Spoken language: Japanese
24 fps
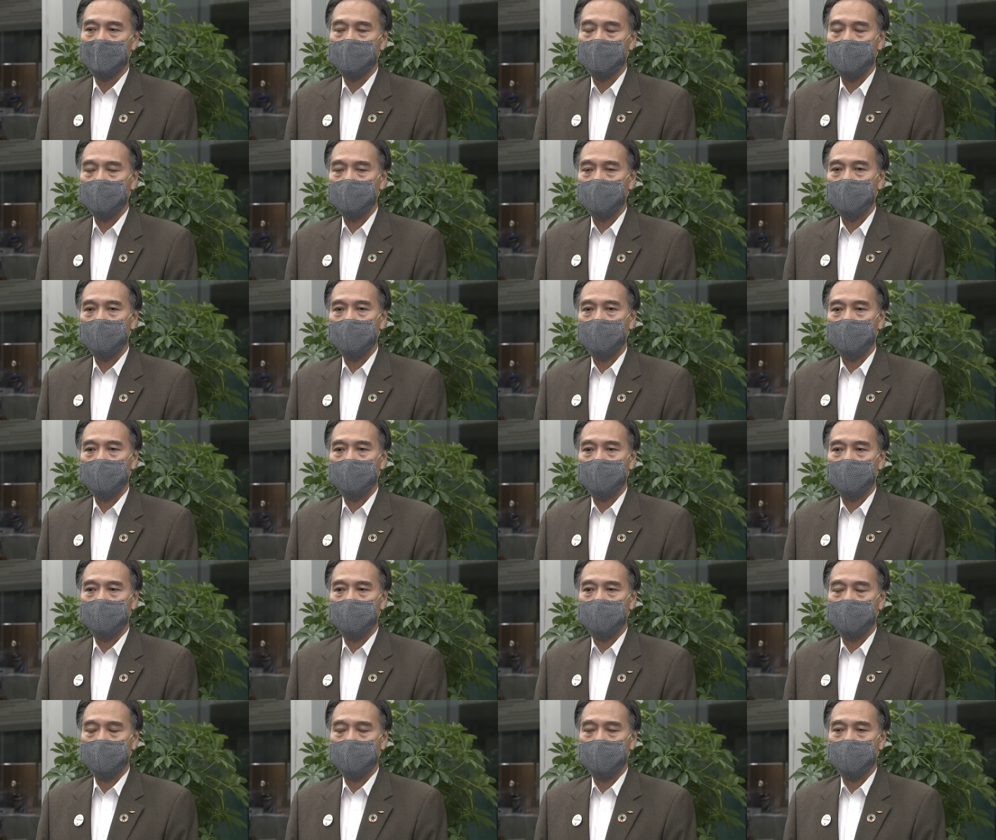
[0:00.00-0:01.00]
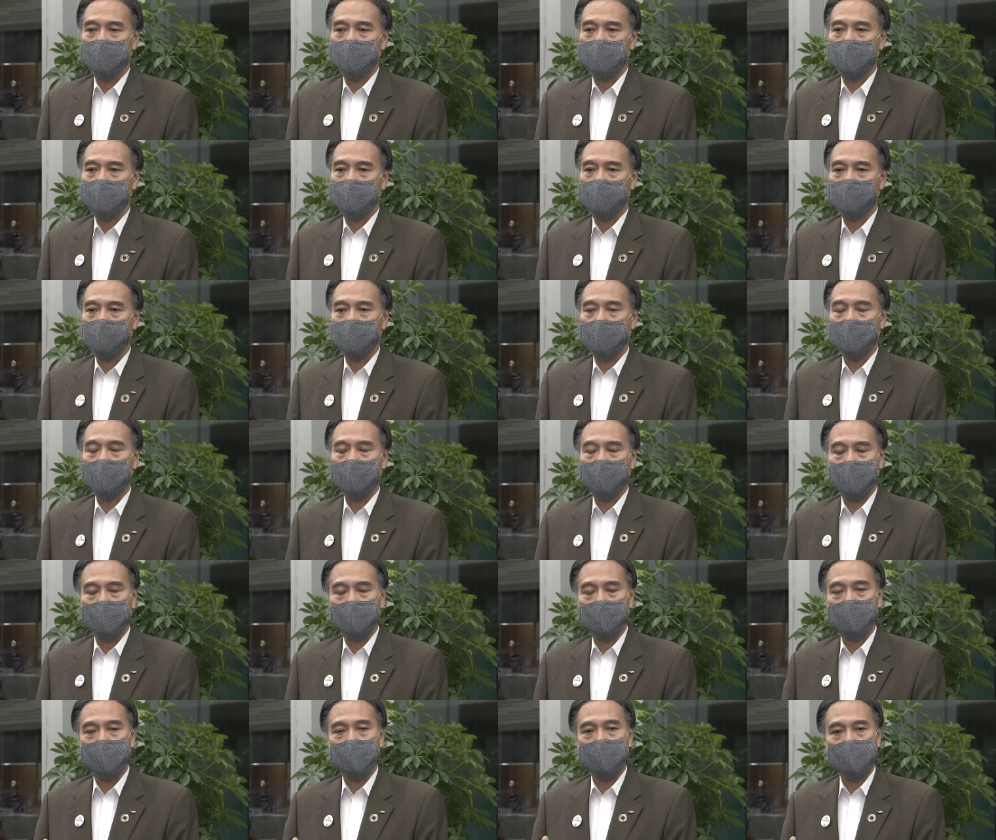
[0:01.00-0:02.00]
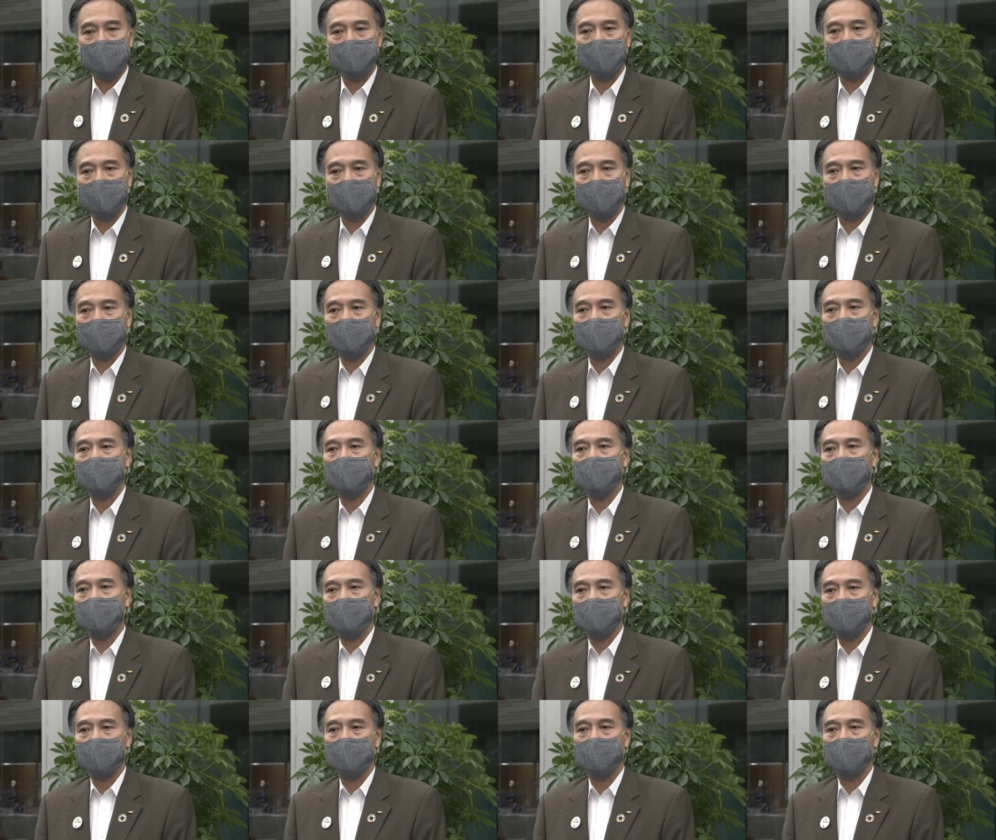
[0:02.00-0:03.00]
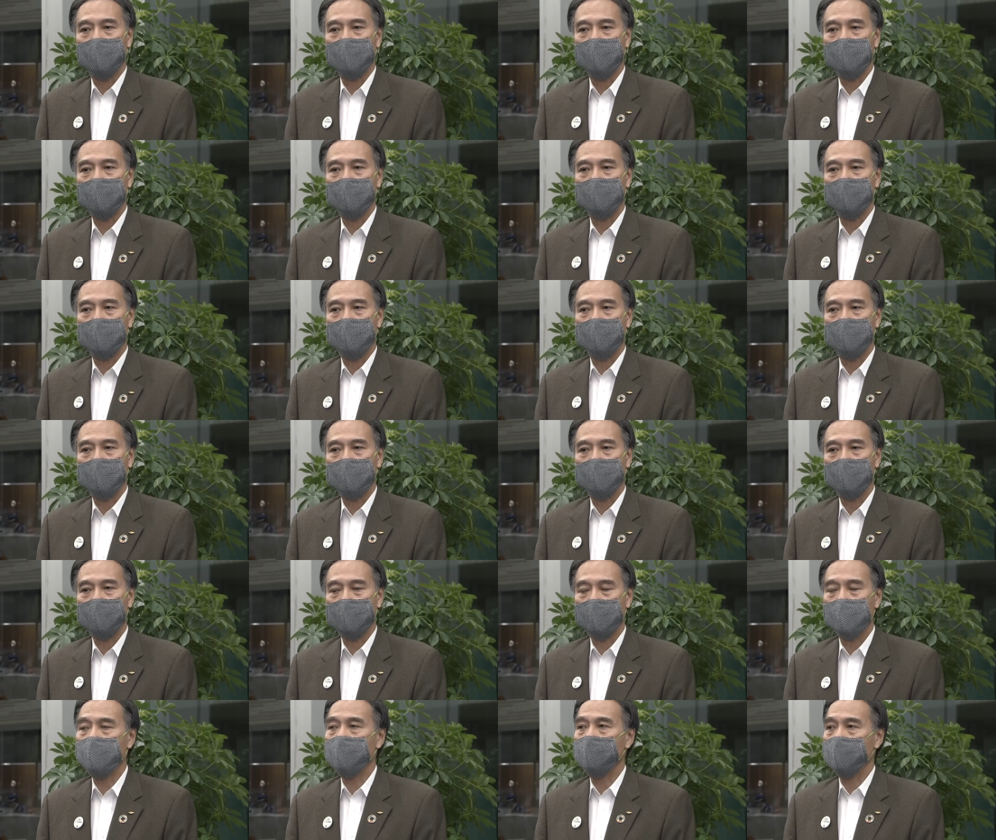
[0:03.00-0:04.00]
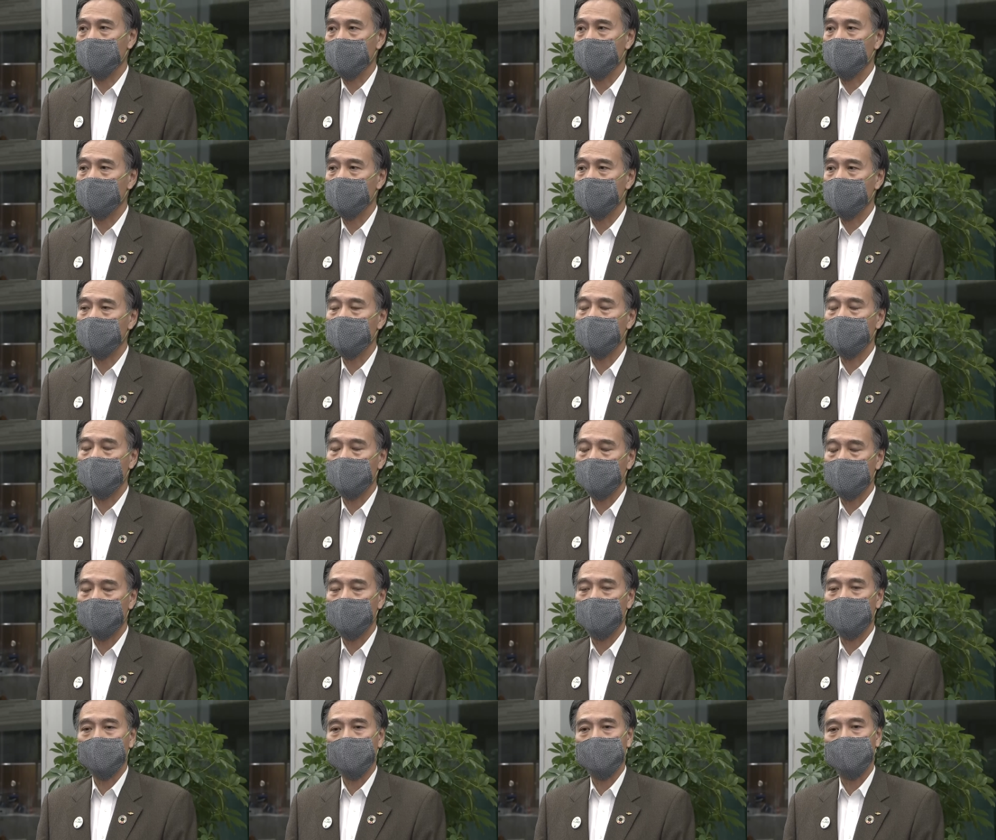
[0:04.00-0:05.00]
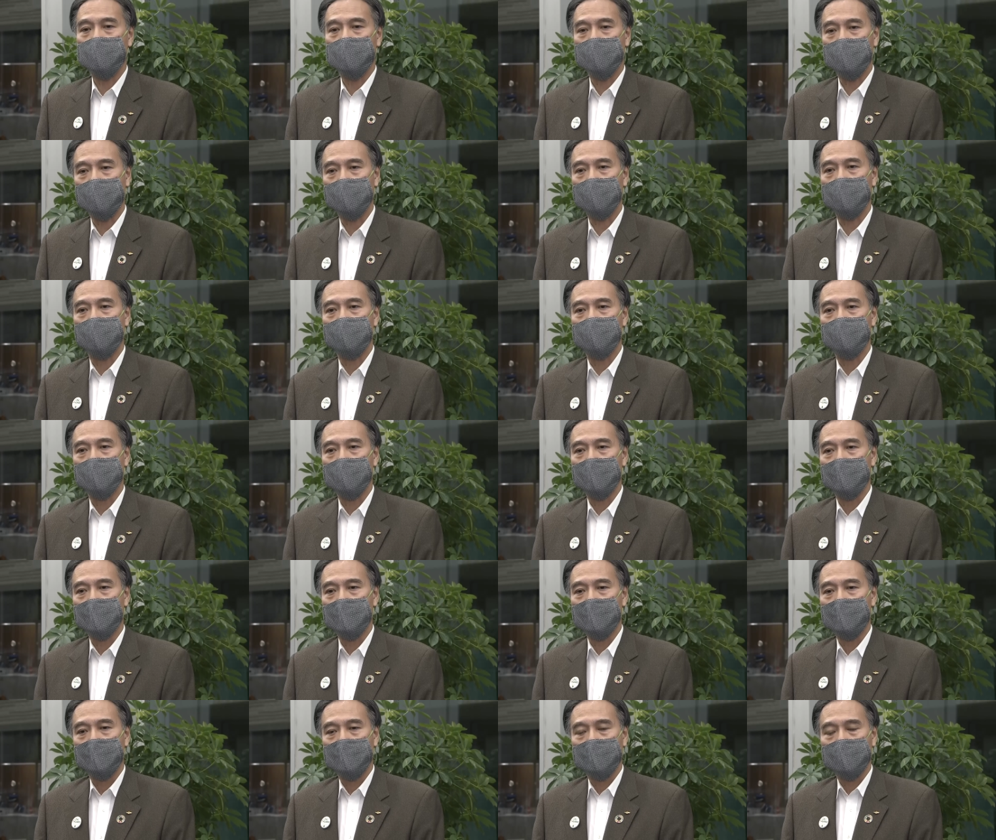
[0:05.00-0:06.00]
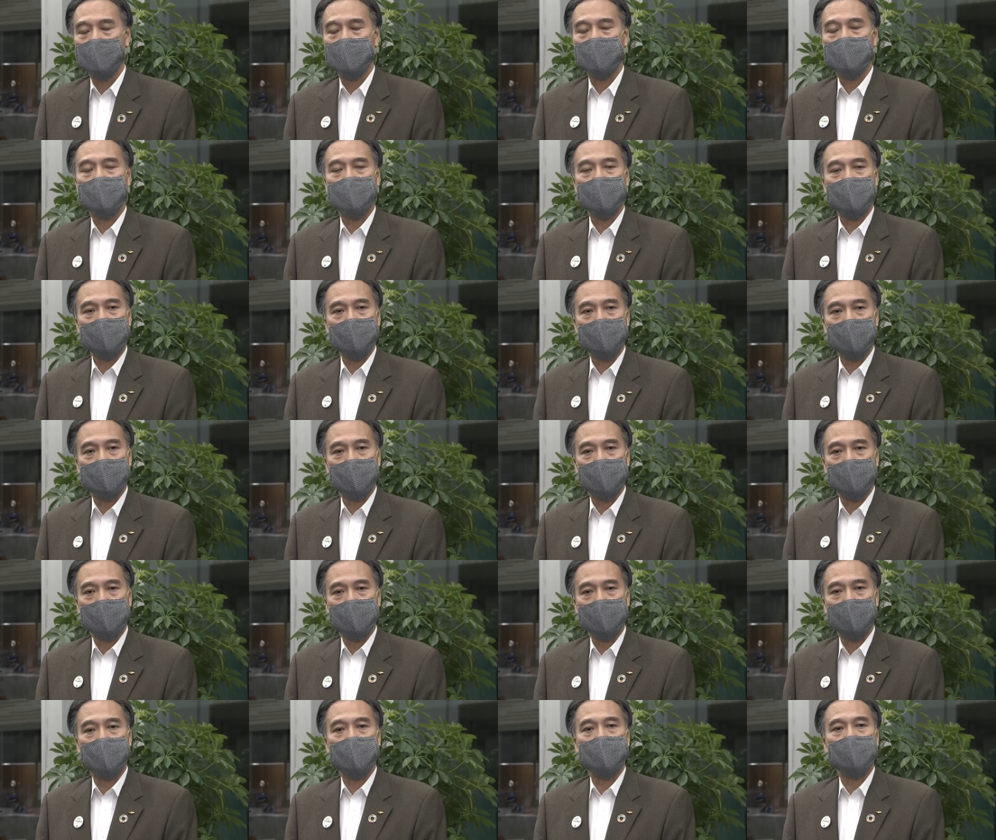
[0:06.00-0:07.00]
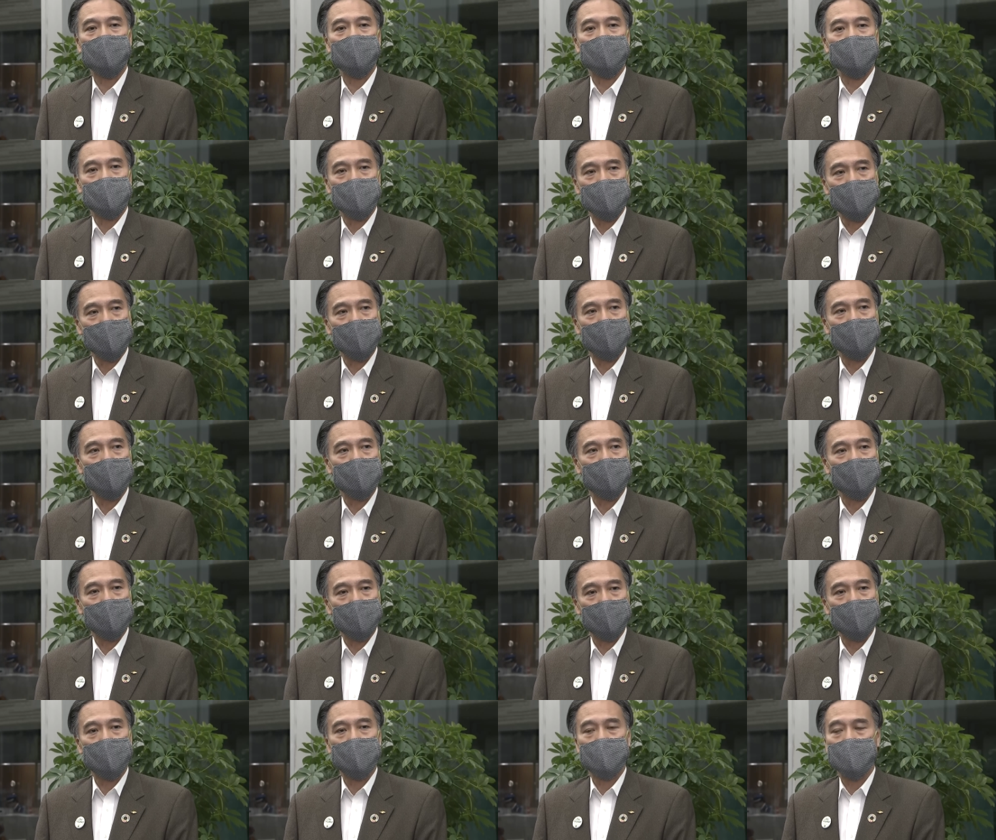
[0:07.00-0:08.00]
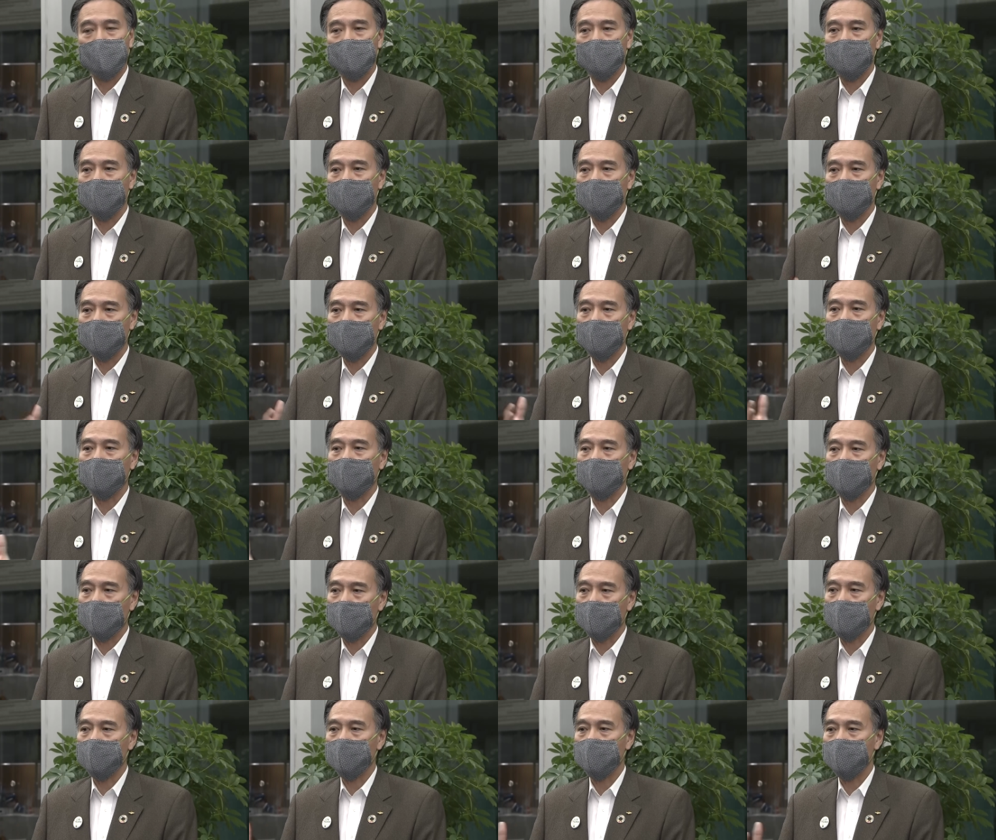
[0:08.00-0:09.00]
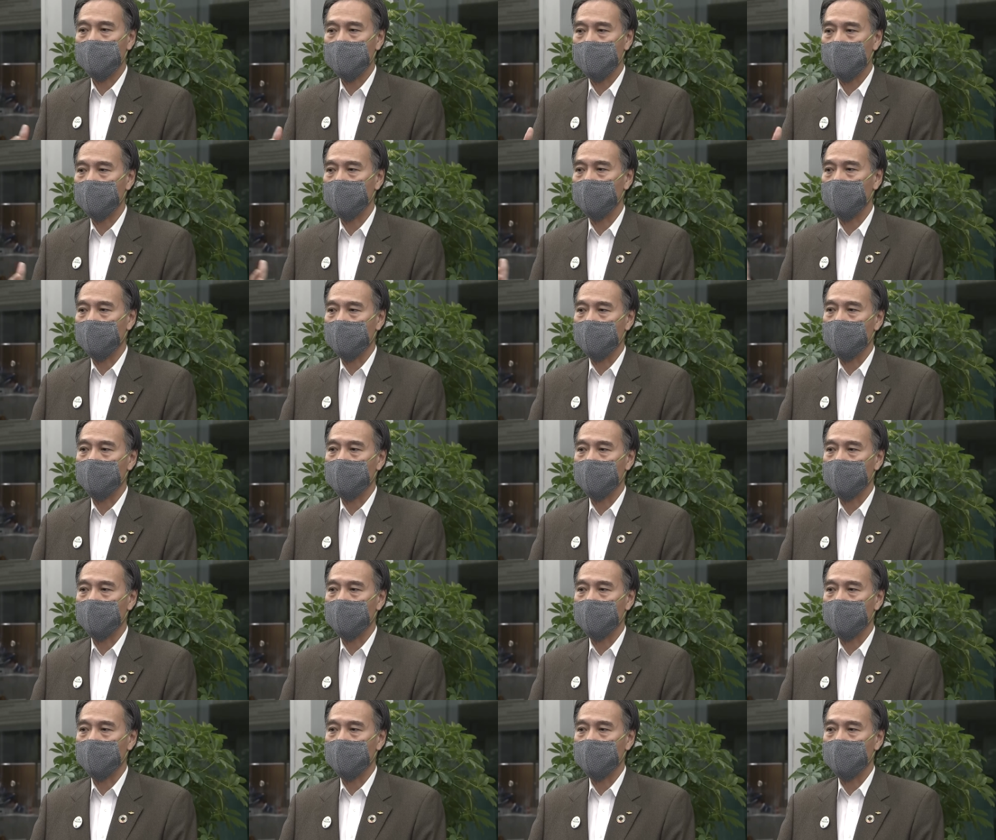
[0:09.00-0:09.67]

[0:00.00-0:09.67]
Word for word: まあ、特にあの、まあ、県民の皆様方であったり、あるいは各事業者の皆様方が、新しい生活様式に、まあ、しっかりと、